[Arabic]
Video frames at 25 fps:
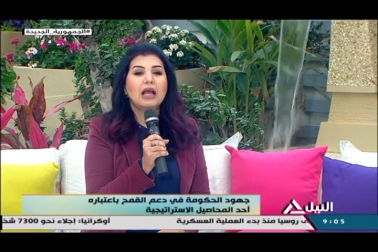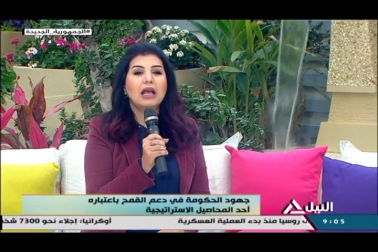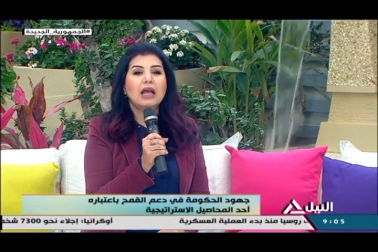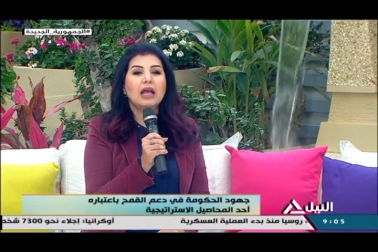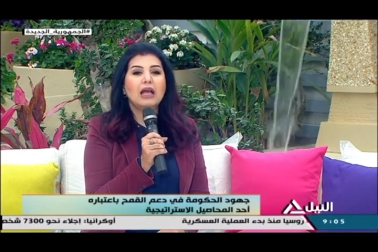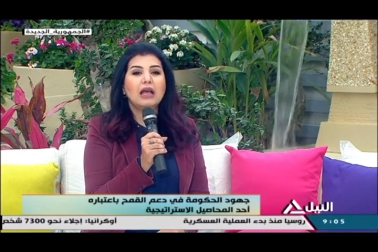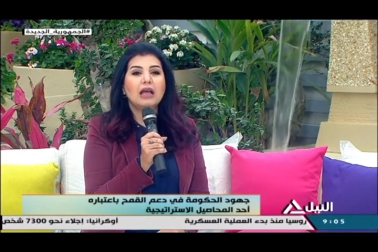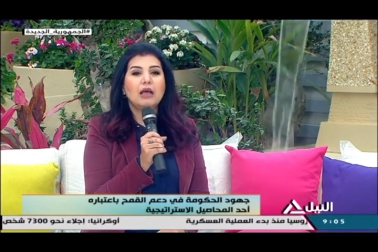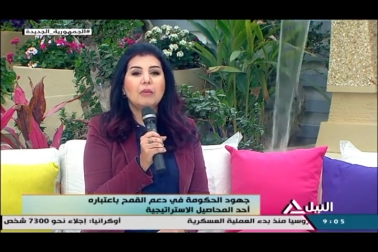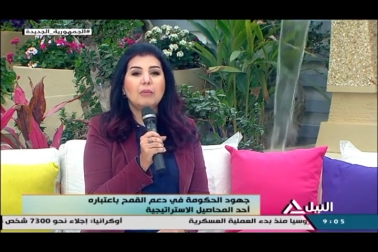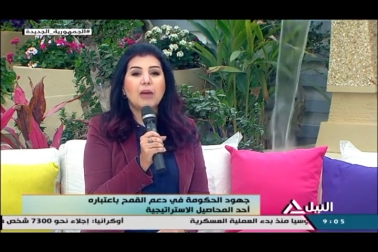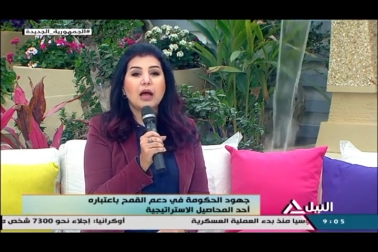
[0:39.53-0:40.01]

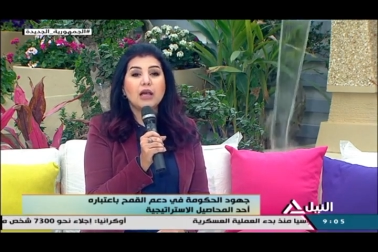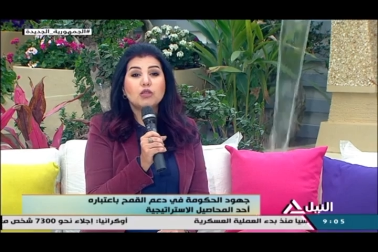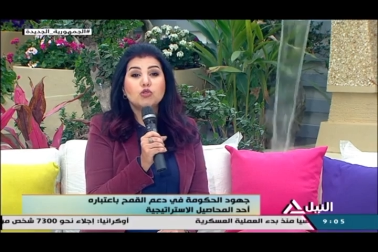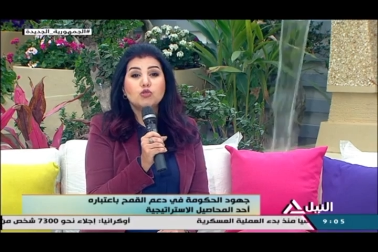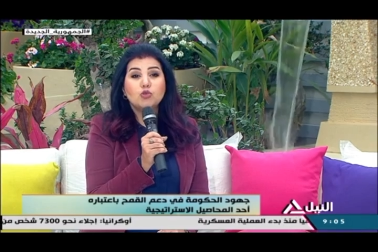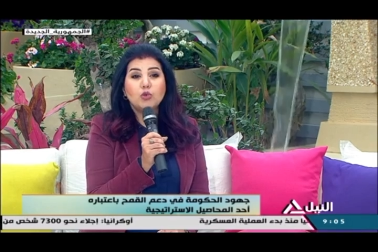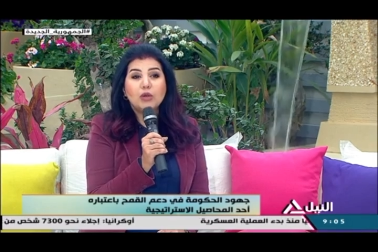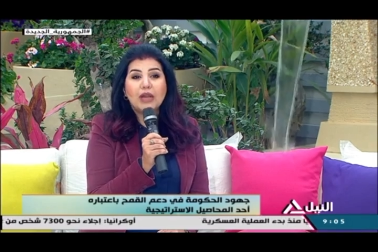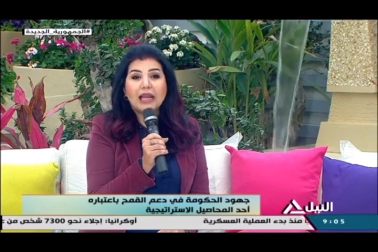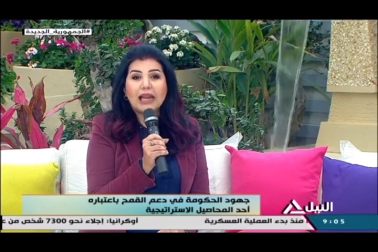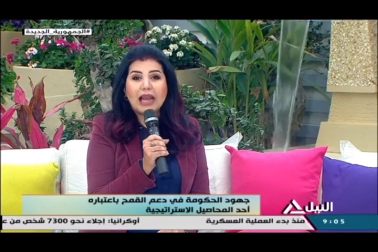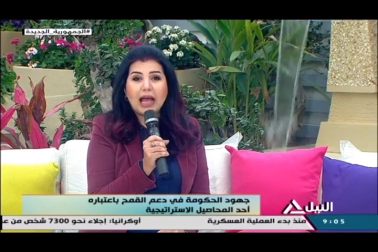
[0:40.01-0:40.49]
آه،
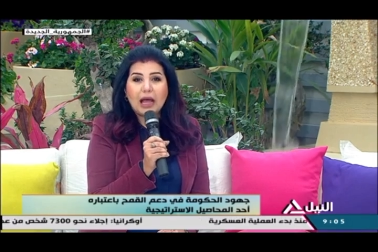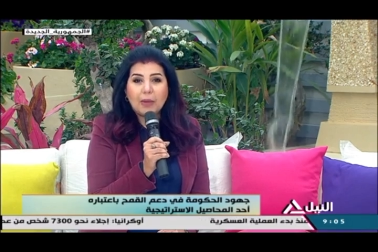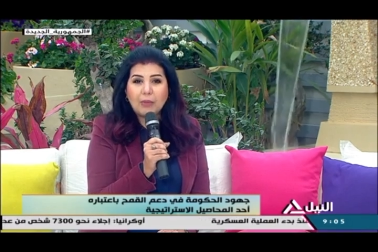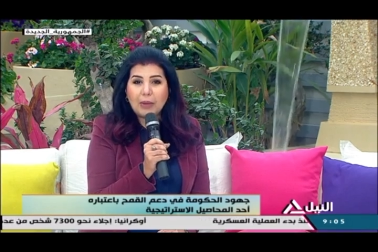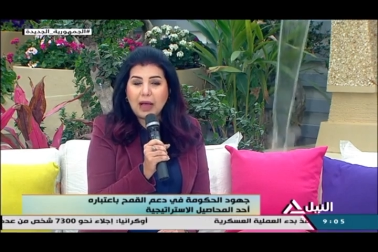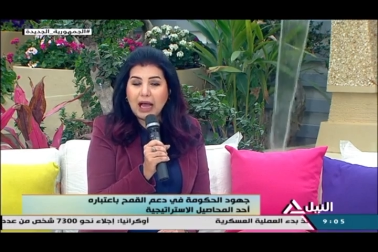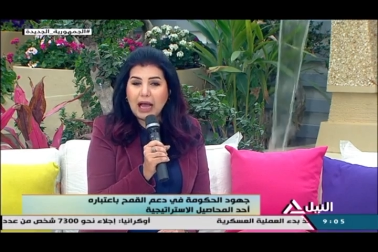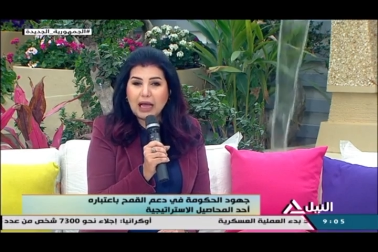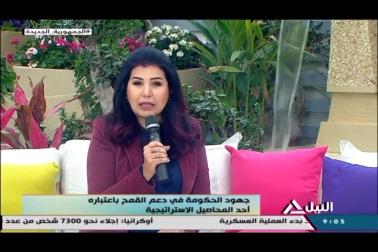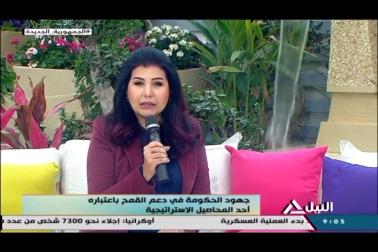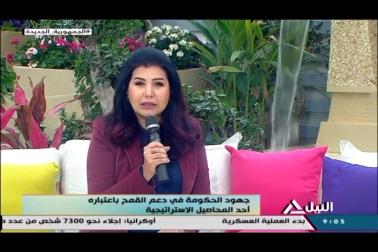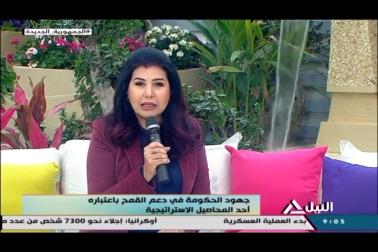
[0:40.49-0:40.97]
محصول
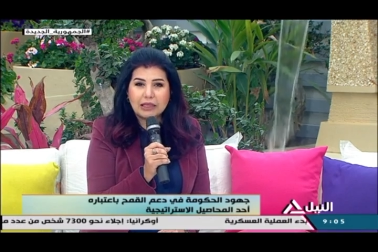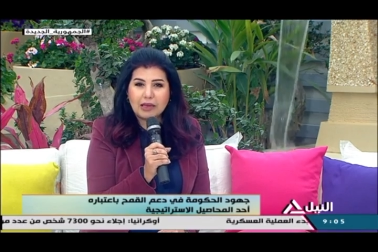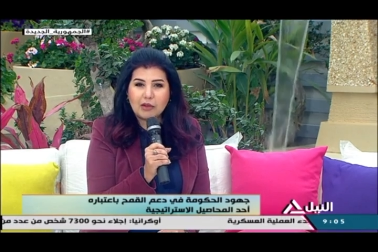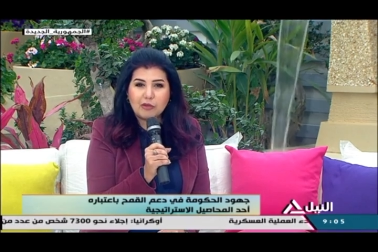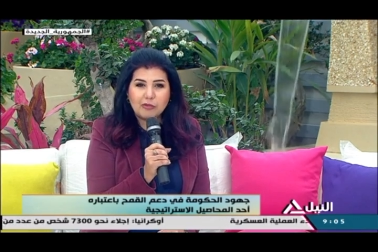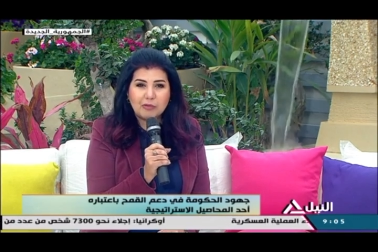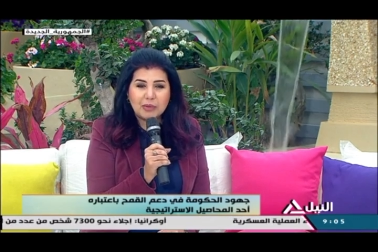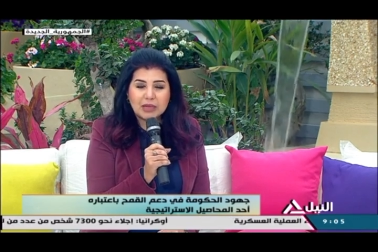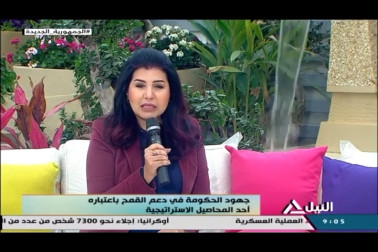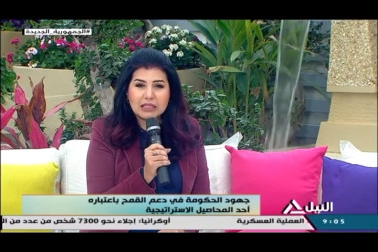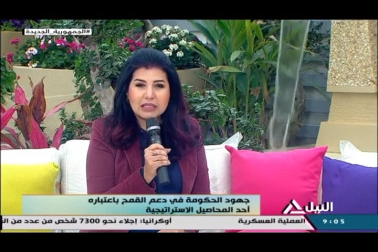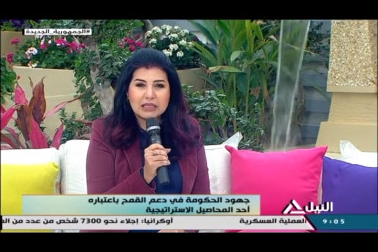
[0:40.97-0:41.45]
القمح عندنا
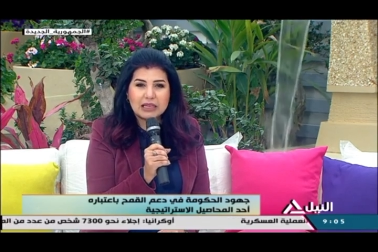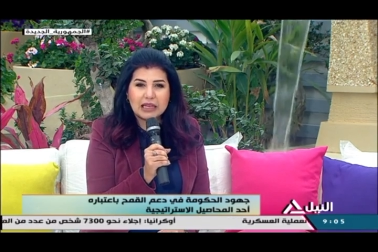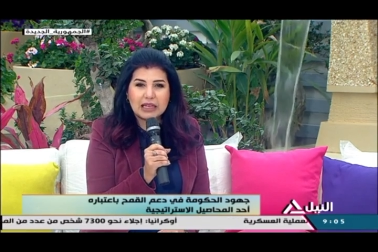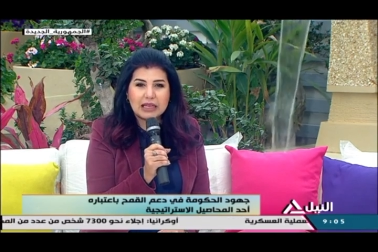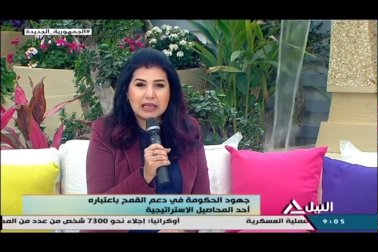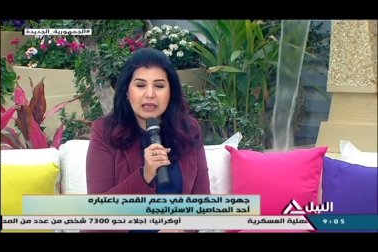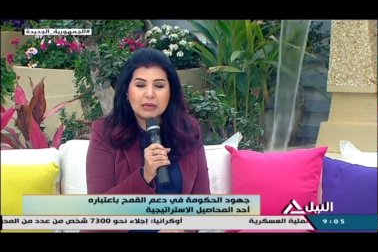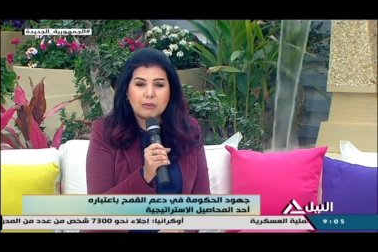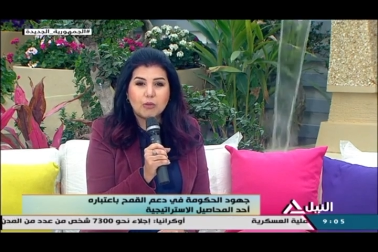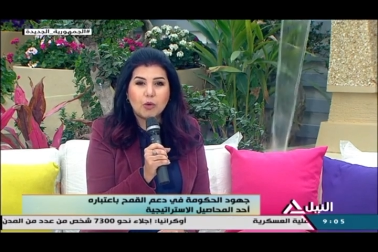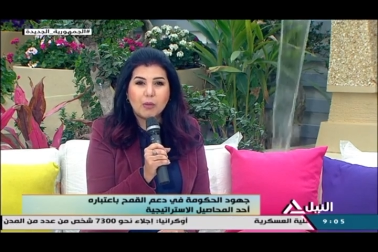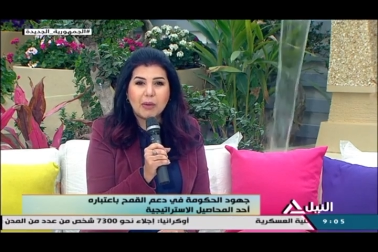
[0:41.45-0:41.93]
في مصر
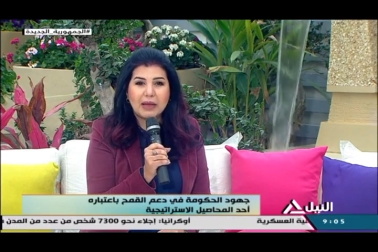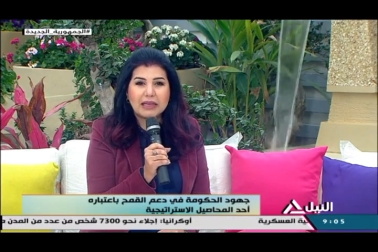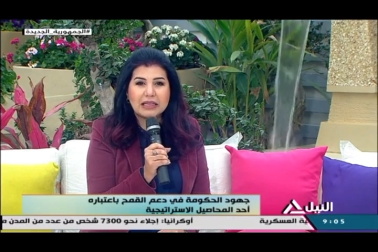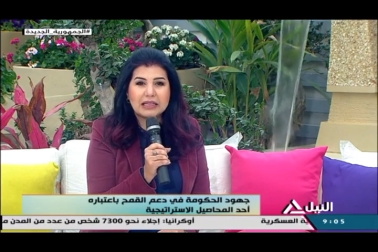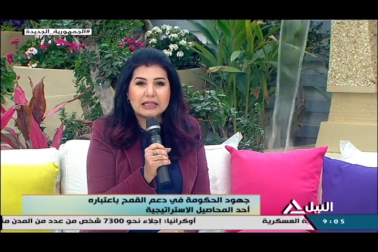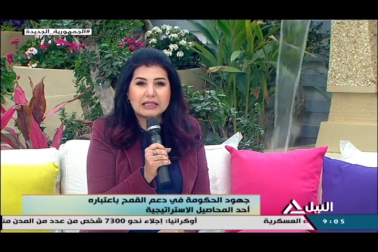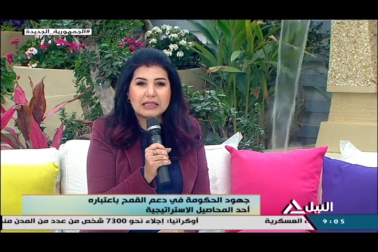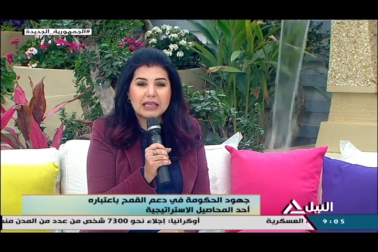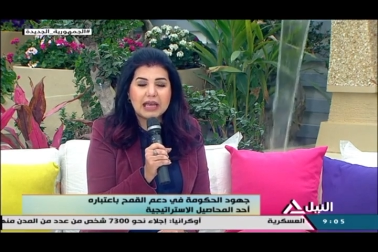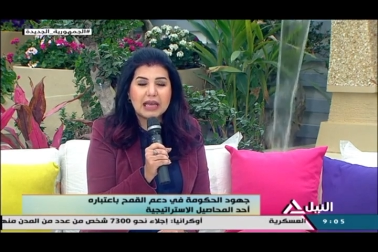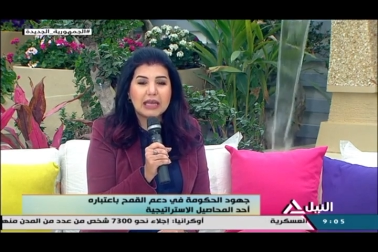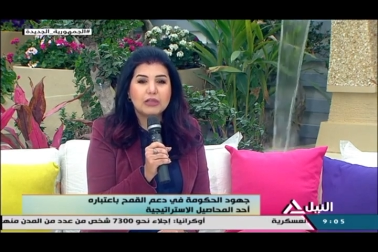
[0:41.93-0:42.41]
ايه
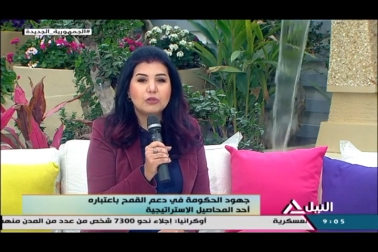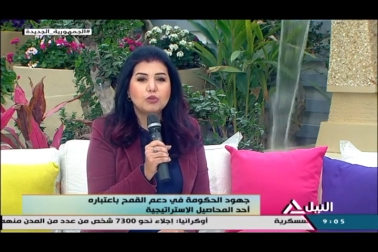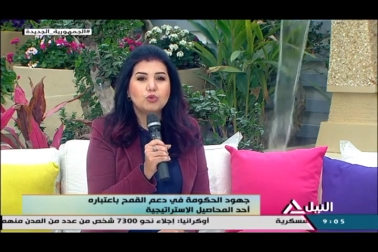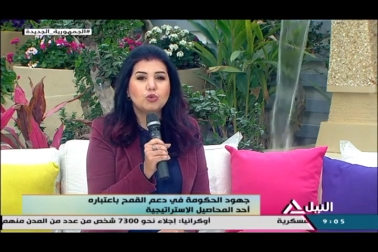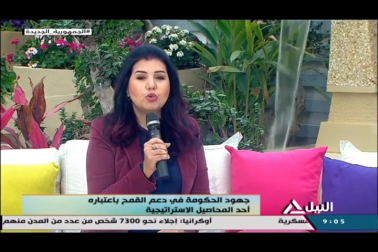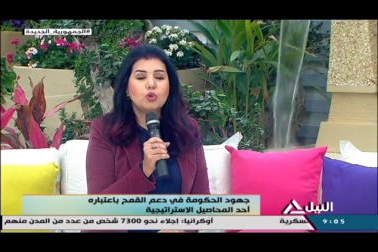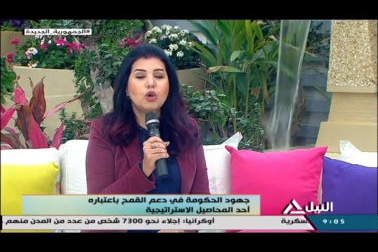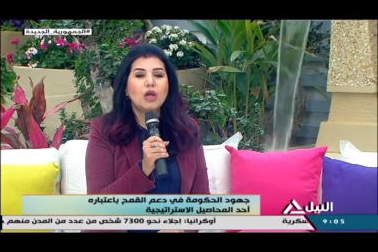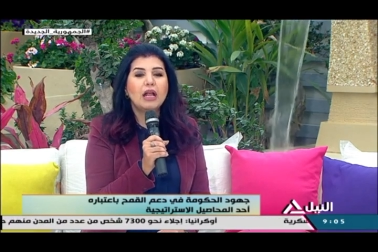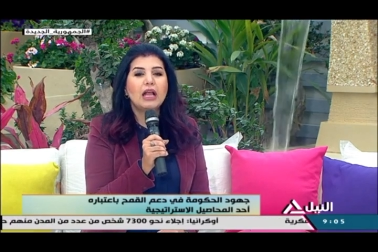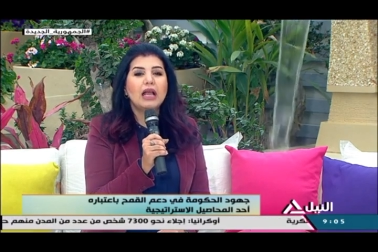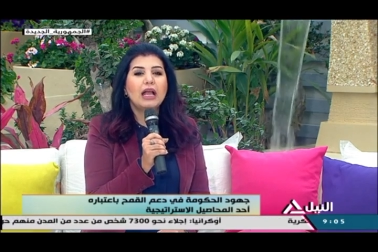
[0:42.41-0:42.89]

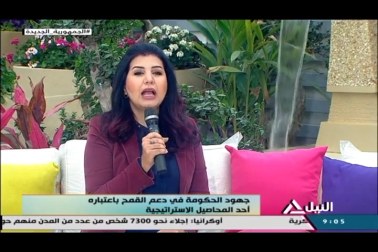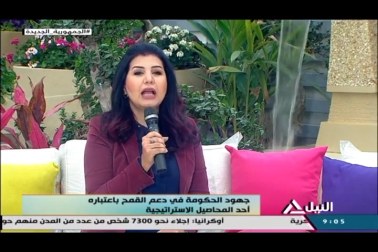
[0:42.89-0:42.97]
مميزاته